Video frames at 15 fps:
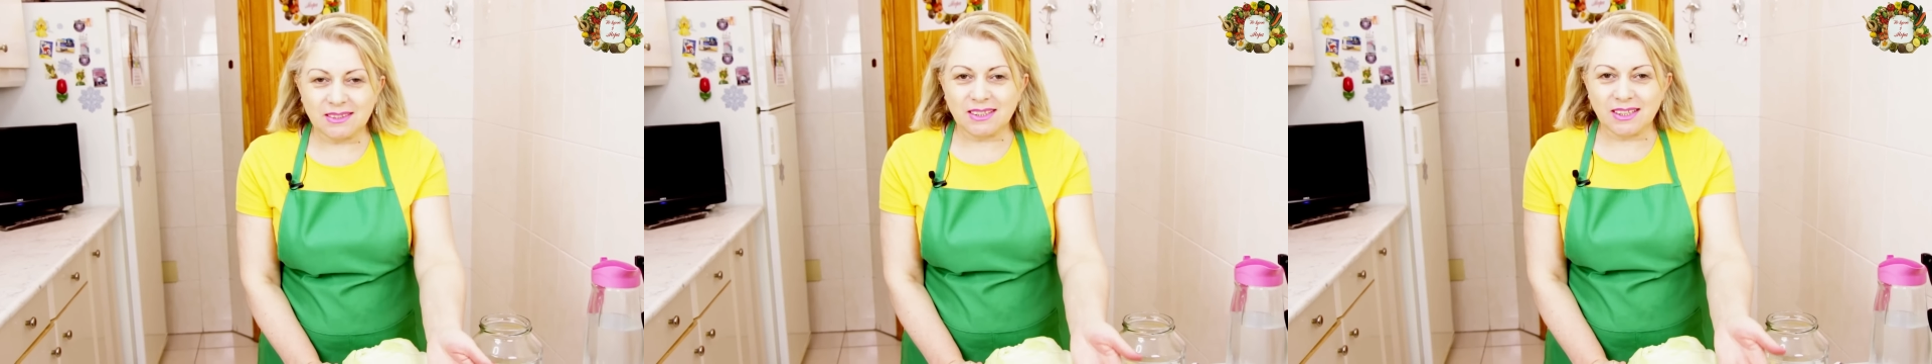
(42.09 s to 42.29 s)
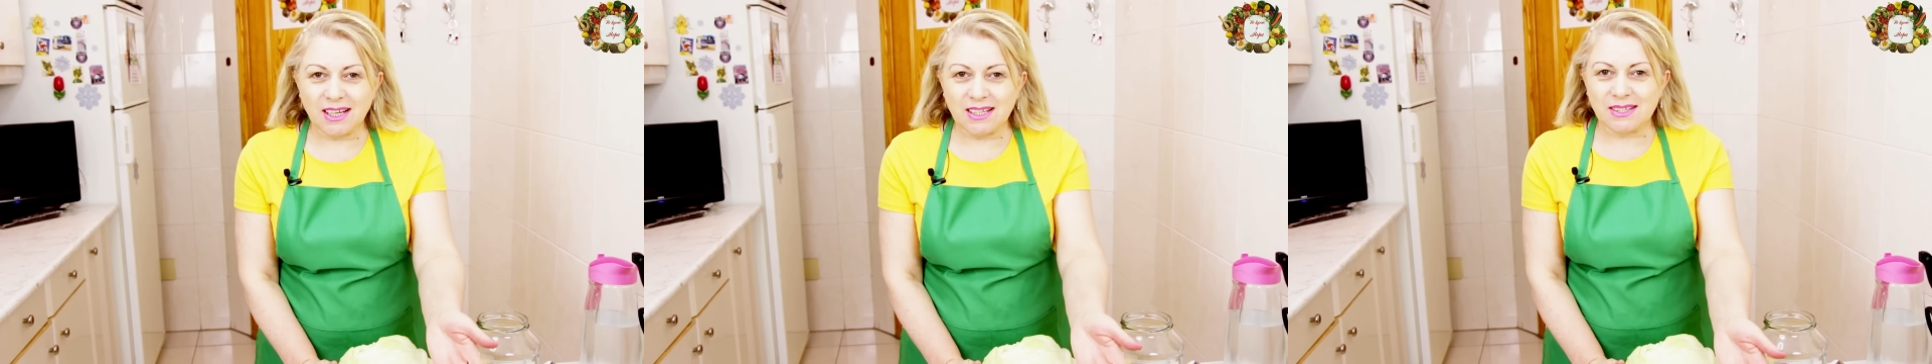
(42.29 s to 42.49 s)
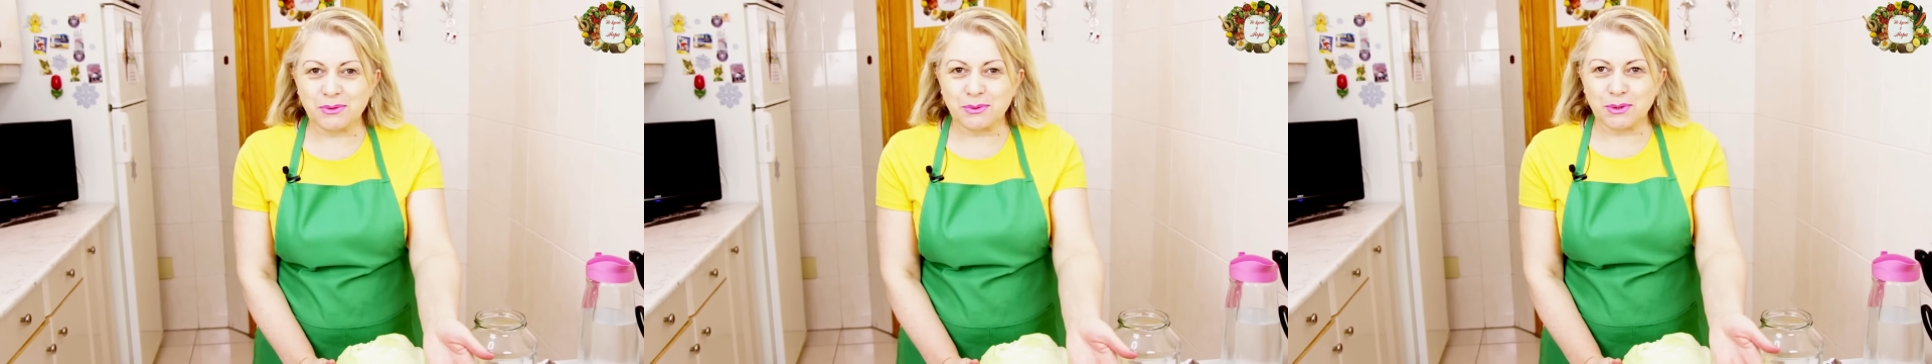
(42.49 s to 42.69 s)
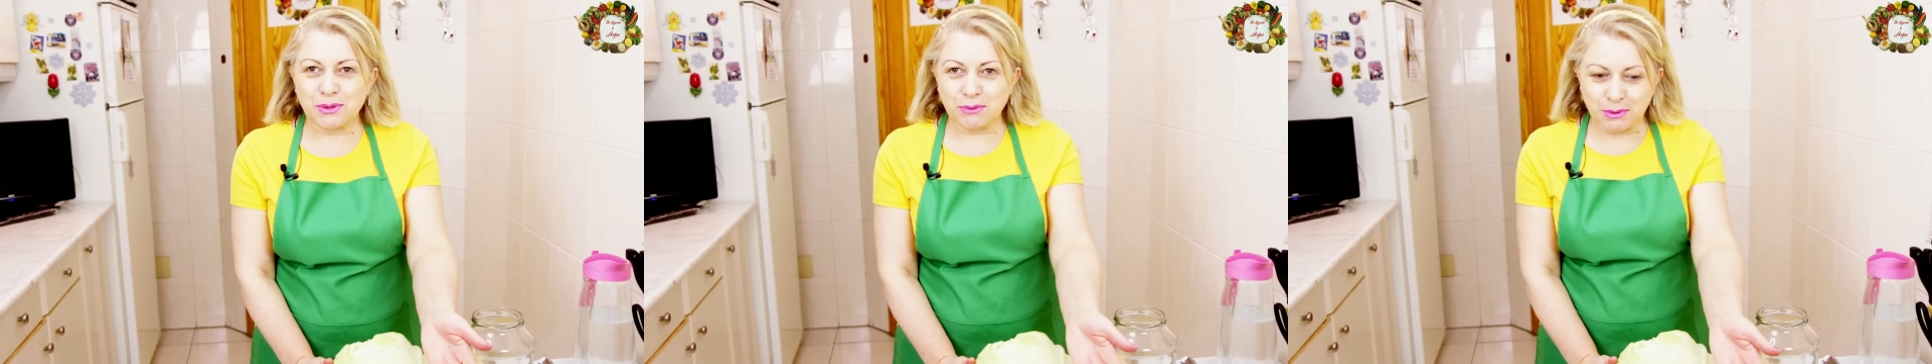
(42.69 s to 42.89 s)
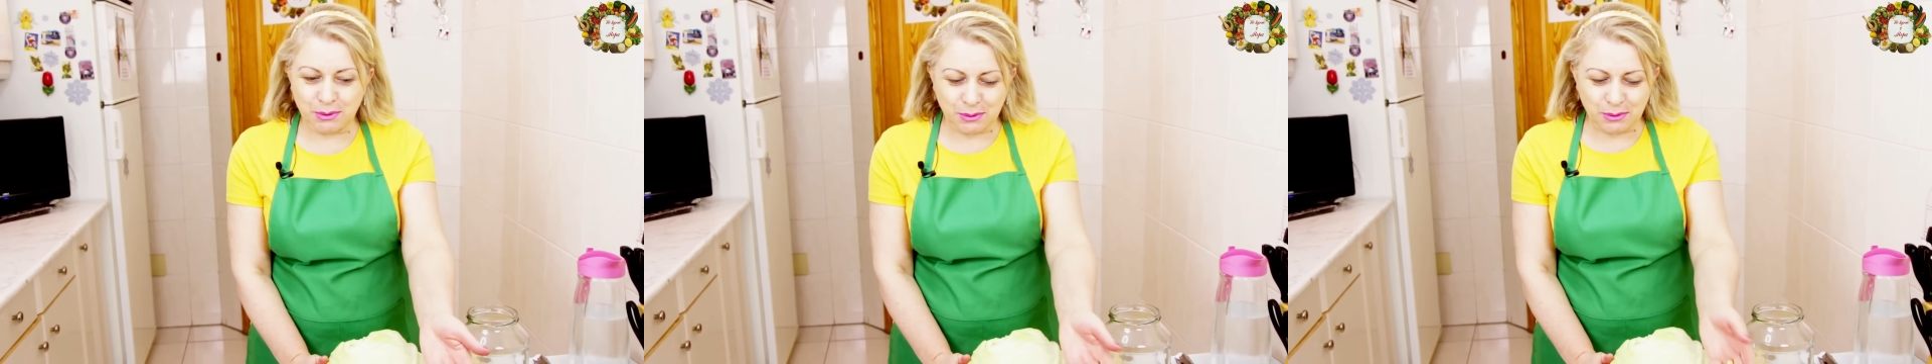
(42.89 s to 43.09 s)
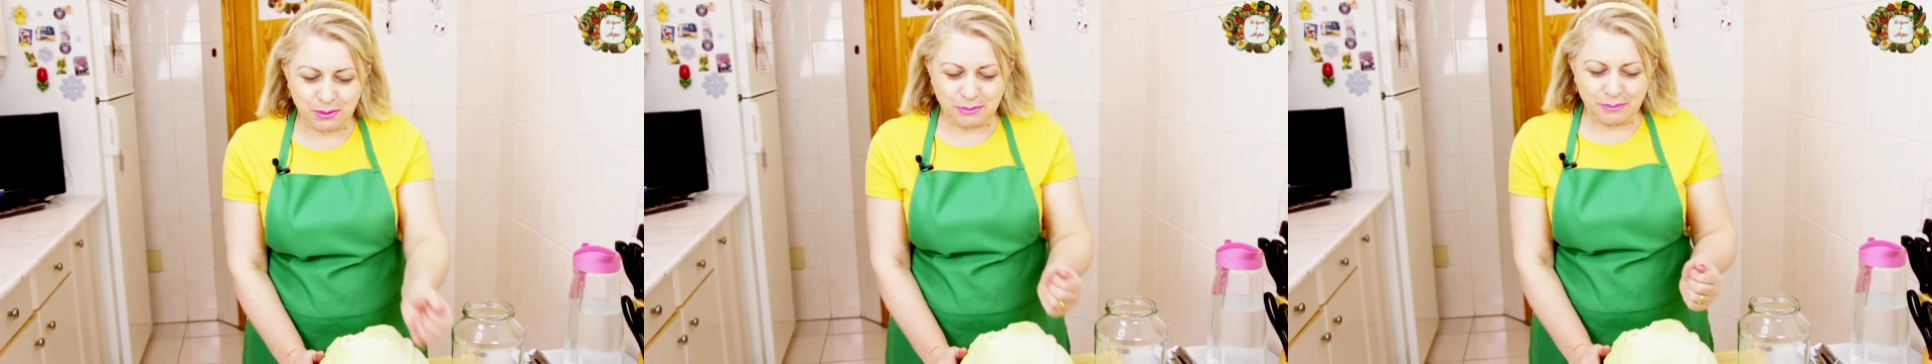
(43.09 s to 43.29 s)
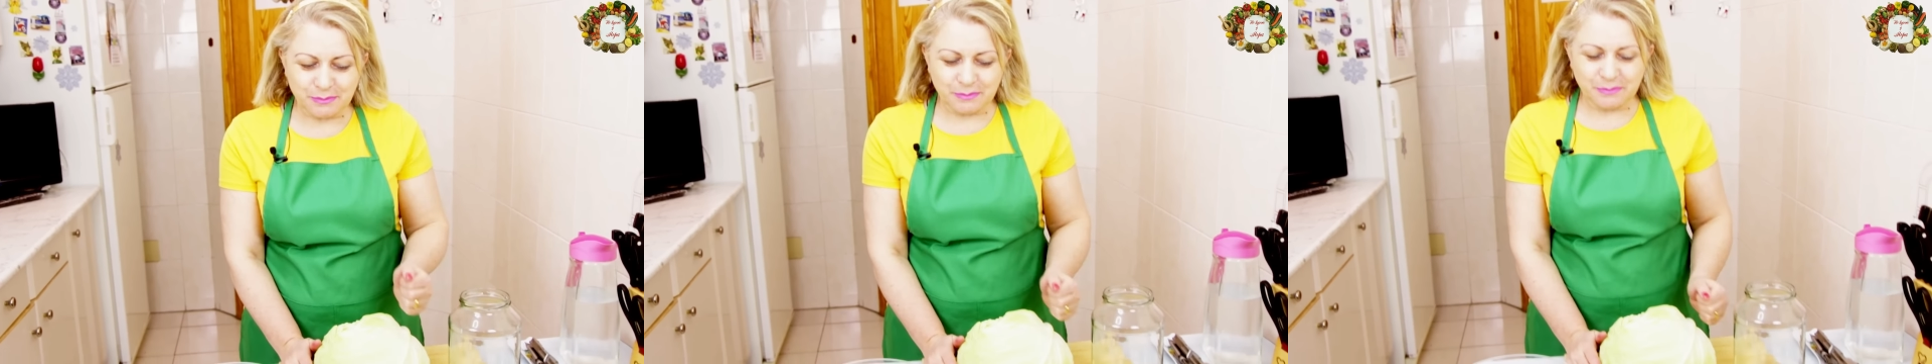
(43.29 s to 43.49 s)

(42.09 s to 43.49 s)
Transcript: красную свеклу,